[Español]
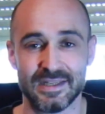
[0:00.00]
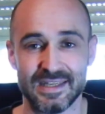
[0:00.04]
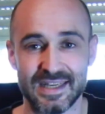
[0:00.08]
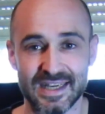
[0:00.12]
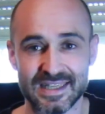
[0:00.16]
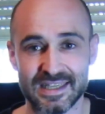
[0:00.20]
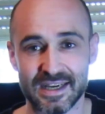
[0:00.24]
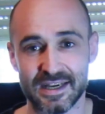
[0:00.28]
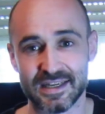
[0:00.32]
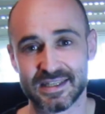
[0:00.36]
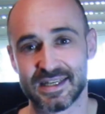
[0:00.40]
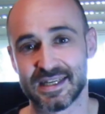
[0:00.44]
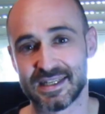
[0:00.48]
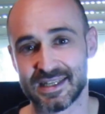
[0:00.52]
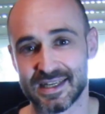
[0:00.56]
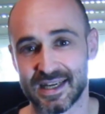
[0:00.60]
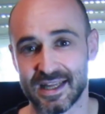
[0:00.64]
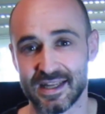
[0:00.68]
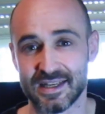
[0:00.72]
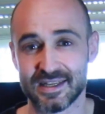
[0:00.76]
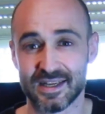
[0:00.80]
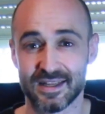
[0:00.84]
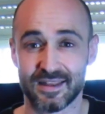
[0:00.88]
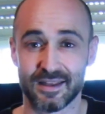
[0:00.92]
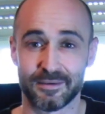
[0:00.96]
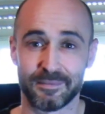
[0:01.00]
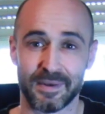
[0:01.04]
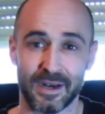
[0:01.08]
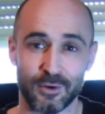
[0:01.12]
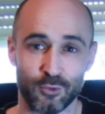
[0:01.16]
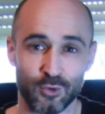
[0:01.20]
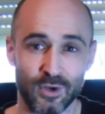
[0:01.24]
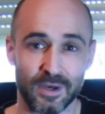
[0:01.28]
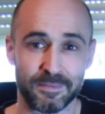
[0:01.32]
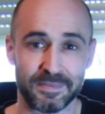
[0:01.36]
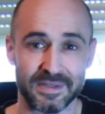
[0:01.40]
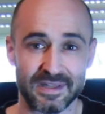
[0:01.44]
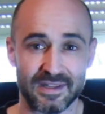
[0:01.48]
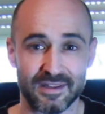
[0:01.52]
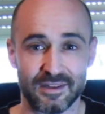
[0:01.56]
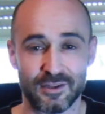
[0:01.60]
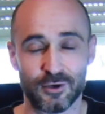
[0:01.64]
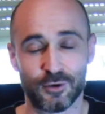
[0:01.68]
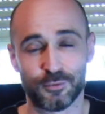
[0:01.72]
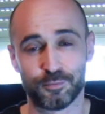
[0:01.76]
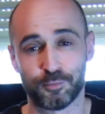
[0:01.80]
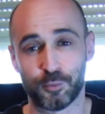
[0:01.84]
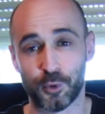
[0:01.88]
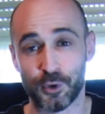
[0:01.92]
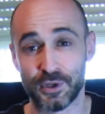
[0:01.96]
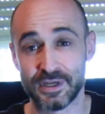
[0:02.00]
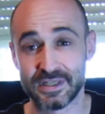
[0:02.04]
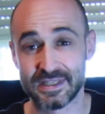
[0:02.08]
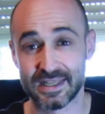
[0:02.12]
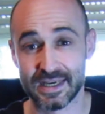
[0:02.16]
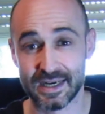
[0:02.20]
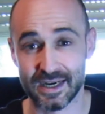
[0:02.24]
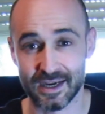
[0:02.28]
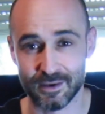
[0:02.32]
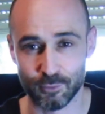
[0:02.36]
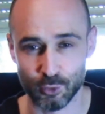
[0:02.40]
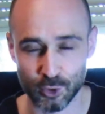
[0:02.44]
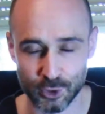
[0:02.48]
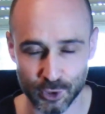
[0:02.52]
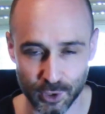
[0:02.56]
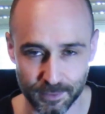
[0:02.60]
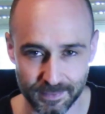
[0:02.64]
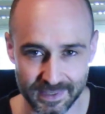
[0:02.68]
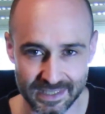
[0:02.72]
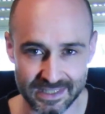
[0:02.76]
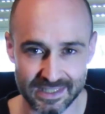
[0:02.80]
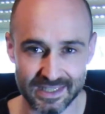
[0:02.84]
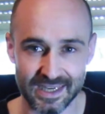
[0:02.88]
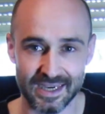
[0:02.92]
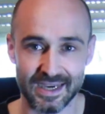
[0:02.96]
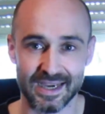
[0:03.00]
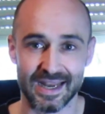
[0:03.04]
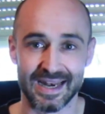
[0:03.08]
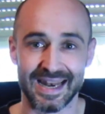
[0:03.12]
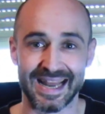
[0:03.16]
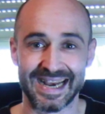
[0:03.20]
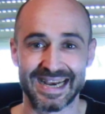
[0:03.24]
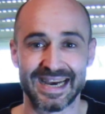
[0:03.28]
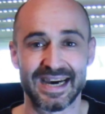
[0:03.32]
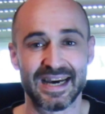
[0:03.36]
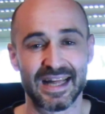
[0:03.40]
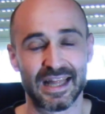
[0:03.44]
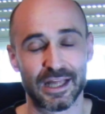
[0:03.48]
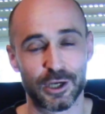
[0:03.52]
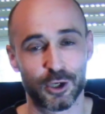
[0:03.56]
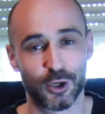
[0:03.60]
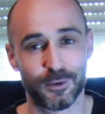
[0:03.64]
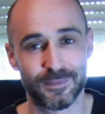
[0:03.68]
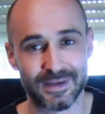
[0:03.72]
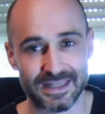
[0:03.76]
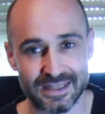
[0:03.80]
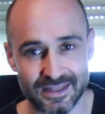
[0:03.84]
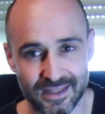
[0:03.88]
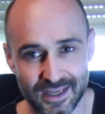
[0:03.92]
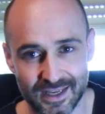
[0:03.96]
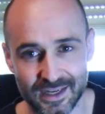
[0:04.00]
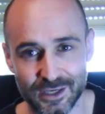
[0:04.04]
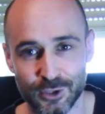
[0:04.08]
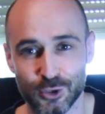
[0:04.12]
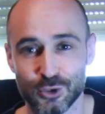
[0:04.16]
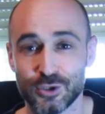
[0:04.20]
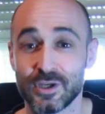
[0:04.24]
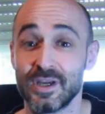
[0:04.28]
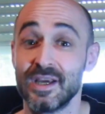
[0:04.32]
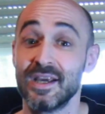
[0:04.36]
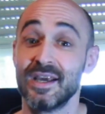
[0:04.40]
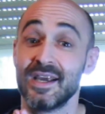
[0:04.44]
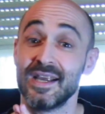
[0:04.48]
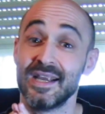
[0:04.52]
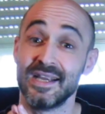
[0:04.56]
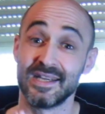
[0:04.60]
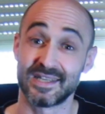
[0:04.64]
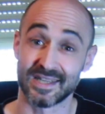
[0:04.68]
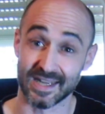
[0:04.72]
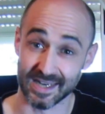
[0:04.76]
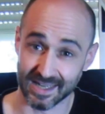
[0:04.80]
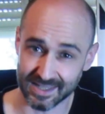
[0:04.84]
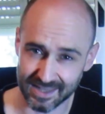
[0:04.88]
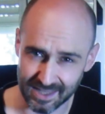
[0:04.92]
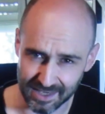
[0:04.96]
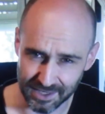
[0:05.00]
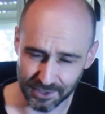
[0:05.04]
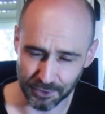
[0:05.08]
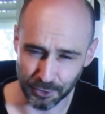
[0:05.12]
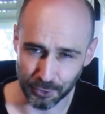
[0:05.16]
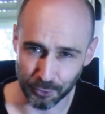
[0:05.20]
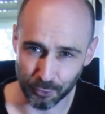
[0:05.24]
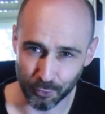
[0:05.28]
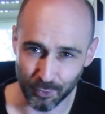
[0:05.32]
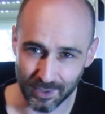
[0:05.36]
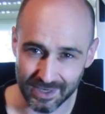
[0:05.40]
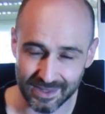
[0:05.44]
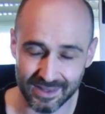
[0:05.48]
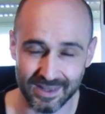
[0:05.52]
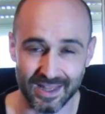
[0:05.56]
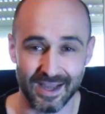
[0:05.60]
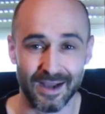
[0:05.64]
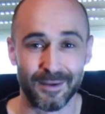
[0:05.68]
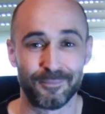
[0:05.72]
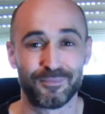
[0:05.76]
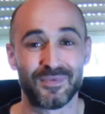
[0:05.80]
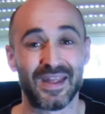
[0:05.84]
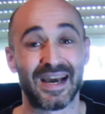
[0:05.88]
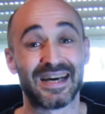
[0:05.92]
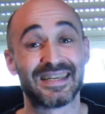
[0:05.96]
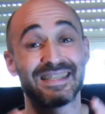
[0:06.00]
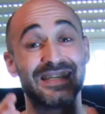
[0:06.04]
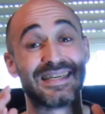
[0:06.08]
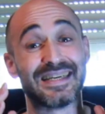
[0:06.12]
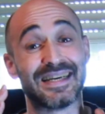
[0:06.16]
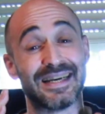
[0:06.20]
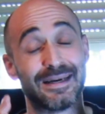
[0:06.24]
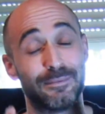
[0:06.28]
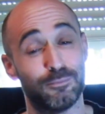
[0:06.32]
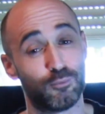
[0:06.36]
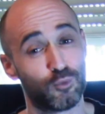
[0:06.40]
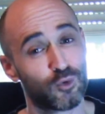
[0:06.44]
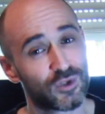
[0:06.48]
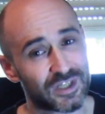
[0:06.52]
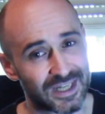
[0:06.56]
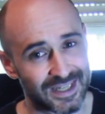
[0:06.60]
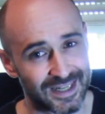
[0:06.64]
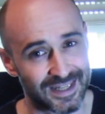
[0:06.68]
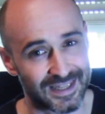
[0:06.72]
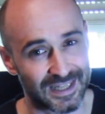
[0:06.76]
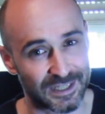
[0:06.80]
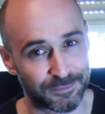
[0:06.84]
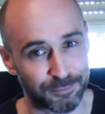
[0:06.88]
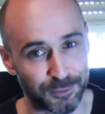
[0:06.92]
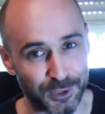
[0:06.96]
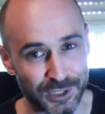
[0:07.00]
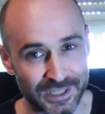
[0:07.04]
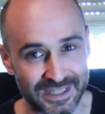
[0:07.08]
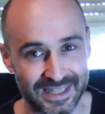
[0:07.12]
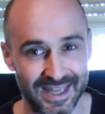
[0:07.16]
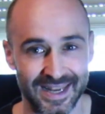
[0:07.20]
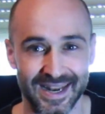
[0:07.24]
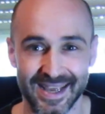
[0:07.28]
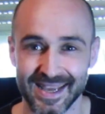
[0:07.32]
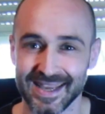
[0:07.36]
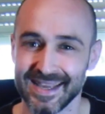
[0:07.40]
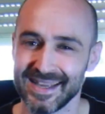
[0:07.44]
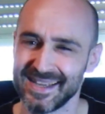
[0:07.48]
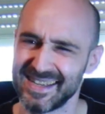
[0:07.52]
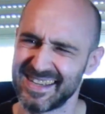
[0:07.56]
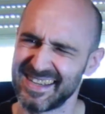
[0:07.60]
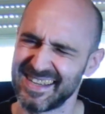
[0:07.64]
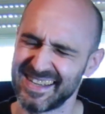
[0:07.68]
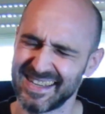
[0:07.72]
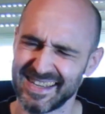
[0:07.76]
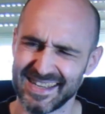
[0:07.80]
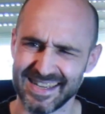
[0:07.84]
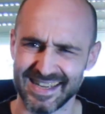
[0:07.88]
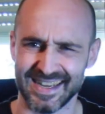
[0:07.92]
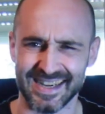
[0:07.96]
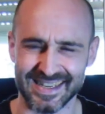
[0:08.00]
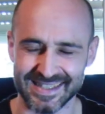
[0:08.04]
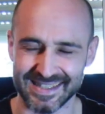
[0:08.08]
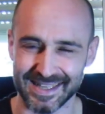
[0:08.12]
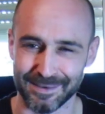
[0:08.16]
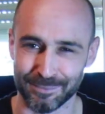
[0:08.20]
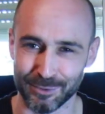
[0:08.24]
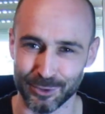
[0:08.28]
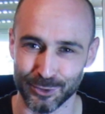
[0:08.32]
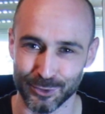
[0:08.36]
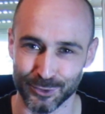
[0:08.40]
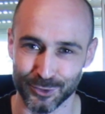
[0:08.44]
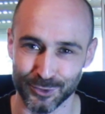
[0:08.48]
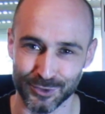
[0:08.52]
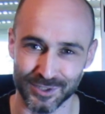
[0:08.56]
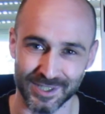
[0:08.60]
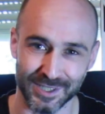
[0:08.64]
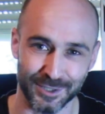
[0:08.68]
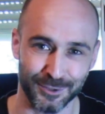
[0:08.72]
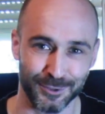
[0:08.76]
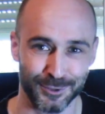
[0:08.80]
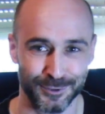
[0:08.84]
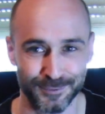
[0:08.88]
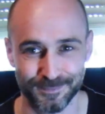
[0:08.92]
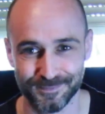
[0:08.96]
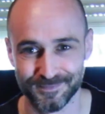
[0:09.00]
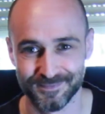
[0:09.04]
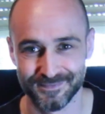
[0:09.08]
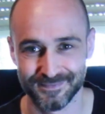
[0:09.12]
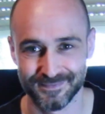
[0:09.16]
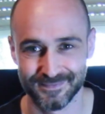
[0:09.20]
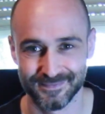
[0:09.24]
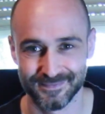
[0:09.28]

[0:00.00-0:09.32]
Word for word: Ya sabéis que si queréis hacerme alguna petición podéis dejar vuestro mensaje en la caja de comentarios y será tenido en cuenta. Así que muchas gracias por estar ahí y hasta pronto chicos.